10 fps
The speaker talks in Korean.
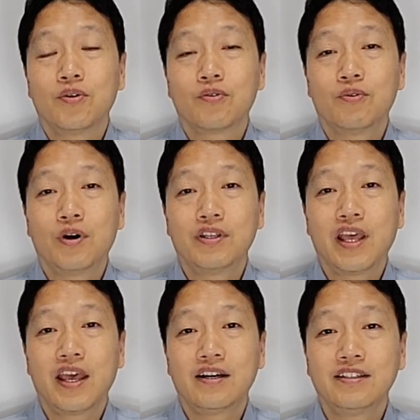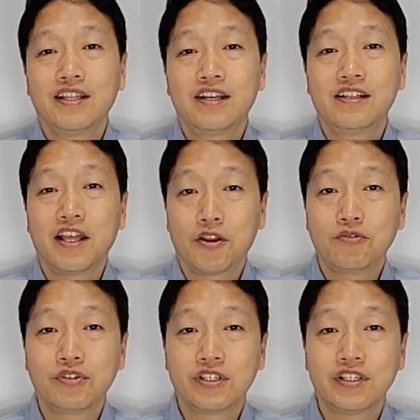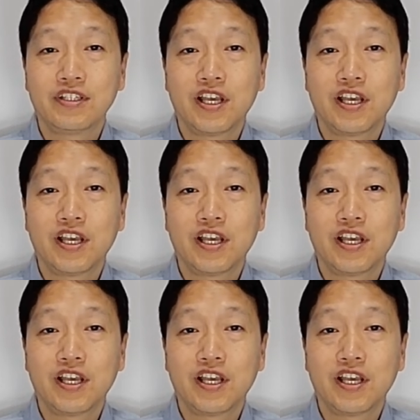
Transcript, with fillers: 구원의 은혜를 내려주시는